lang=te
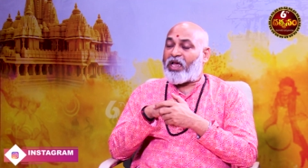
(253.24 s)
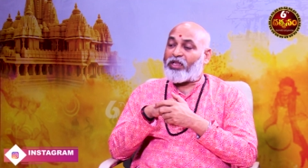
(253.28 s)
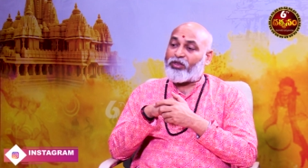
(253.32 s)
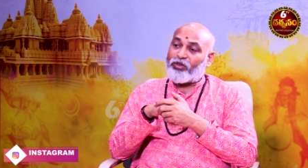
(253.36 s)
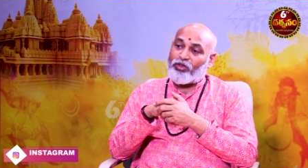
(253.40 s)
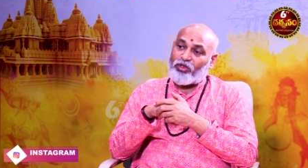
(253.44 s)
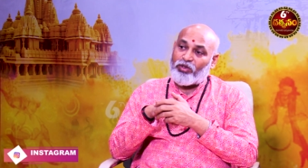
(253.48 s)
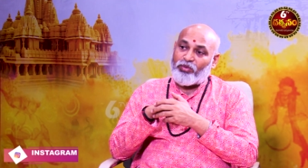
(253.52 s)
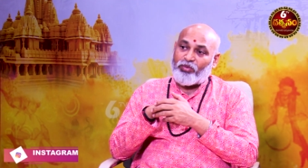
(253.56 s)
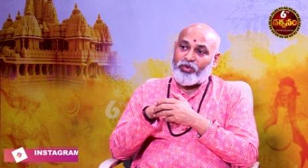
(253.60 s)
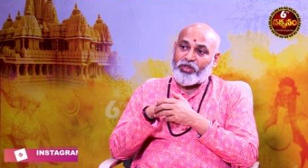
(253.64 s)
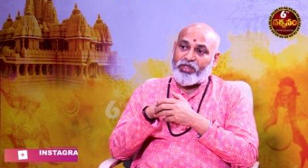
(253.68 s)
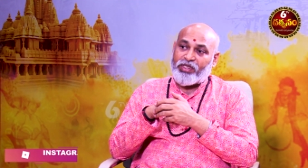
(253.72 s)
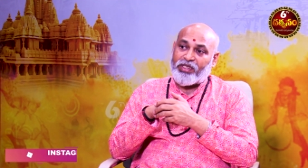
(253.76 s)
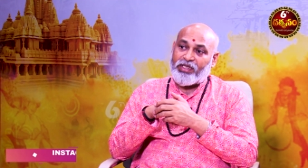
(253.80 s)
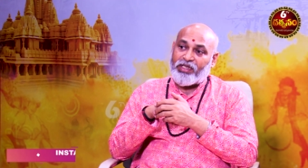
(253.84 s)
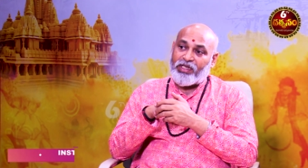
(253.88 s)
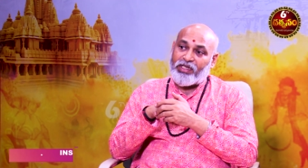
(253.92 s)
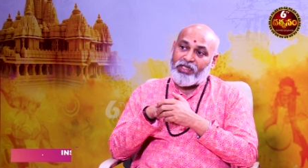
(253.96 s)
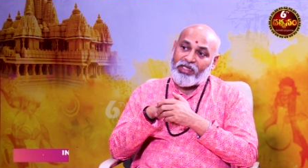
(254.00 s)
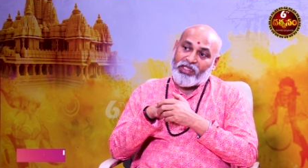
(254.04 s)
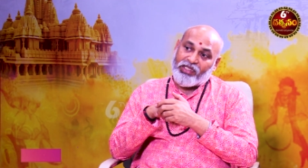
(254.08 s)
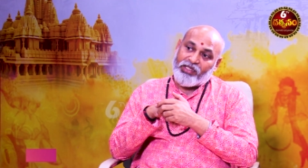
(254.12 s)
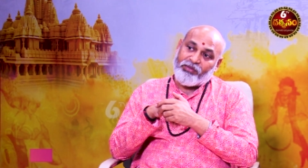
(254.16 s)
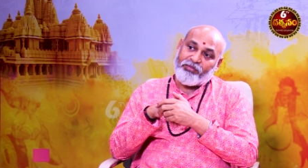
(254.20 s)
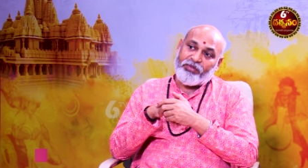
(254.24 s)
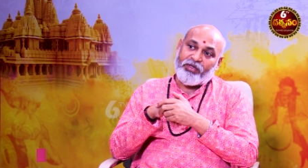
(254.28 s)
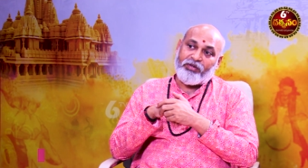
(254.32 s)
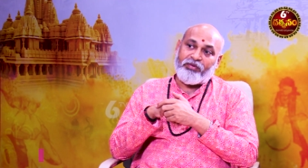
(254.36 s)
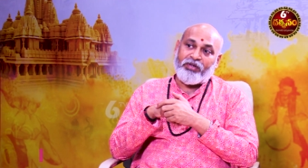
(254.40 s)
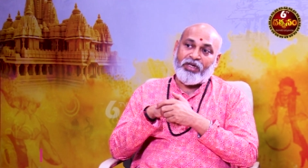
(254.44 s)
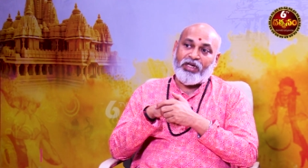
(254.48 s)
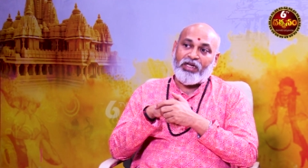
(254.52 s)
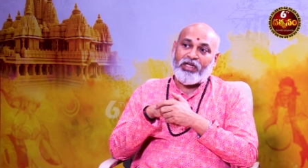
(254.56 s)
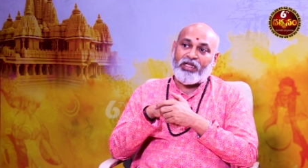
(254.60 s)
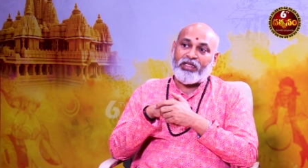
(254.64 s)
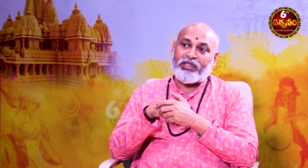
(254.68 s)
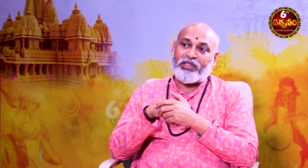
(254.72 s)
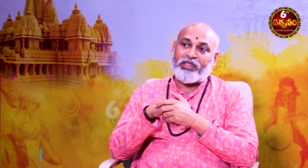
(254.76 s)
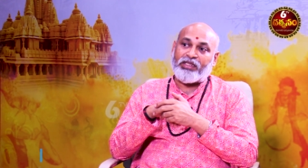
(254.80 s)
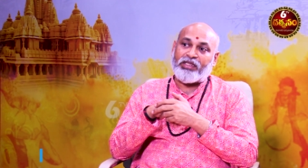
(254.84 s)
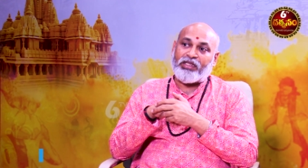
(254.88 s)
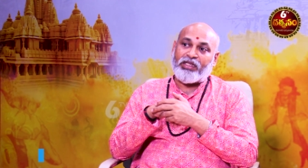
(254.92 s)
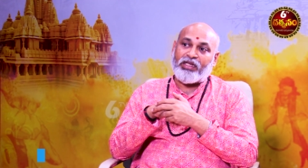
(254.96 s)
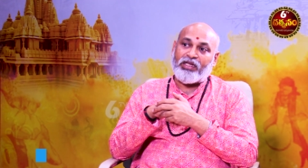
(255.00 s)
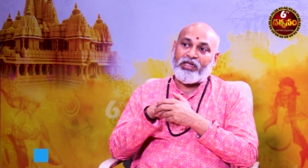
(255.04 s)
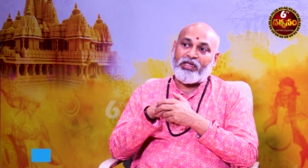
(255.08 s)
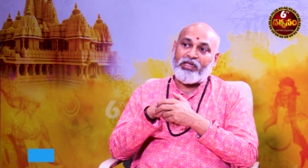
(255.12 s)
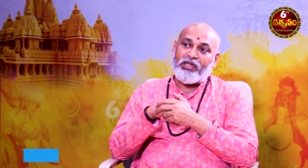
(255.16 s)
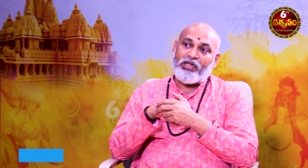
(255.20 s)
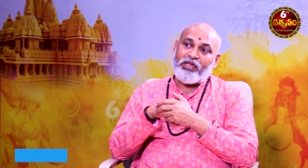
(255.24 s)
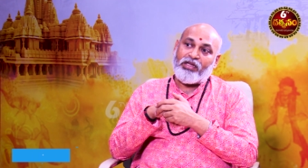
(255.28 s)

అందులో ముఖ్యంగా నదీ ప్రవాహాల దగ్గర